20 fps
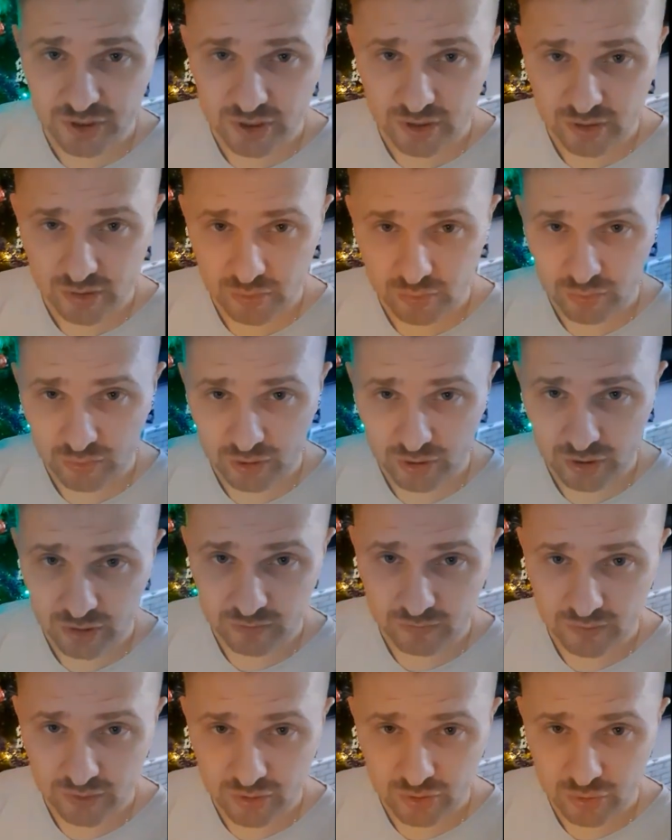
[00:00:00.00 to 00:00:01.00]
Сейчас идут
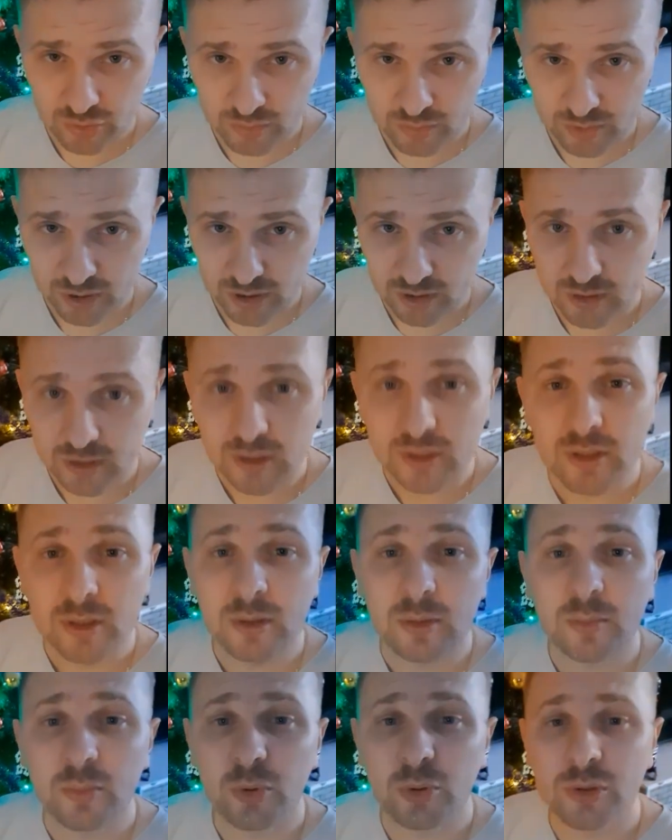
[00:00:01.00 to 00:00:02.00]
активно съемки
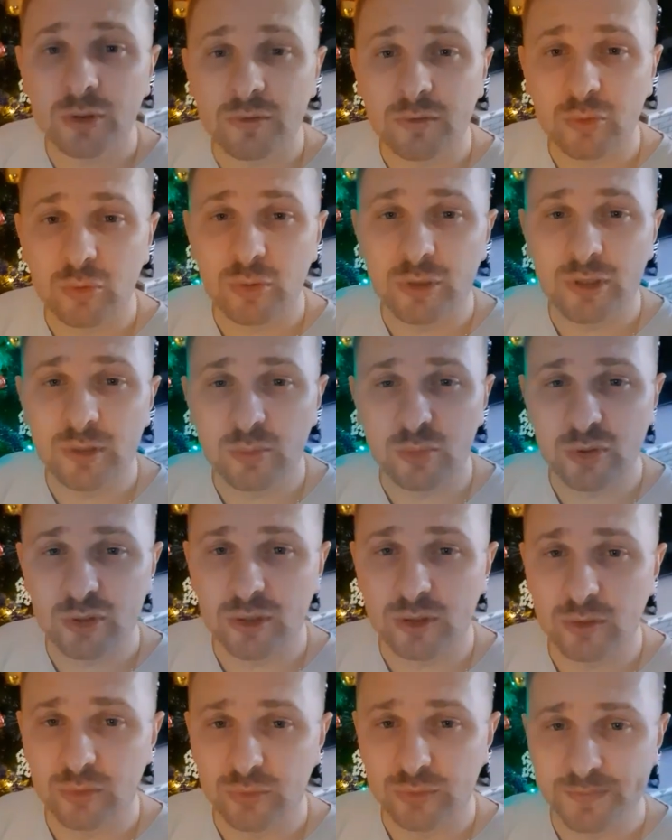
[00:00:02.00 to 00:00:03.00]
по новогоднему
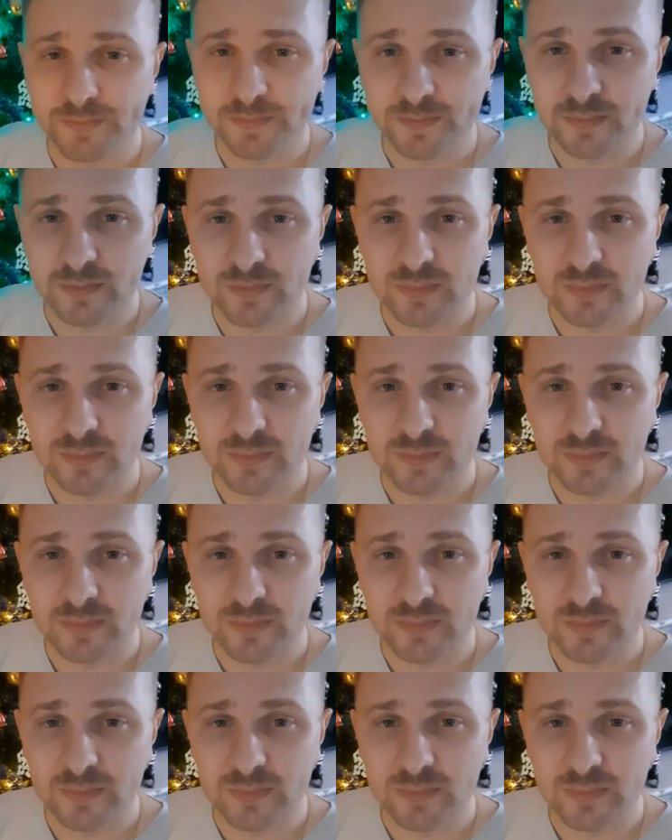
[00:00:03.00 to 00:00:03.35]
столу.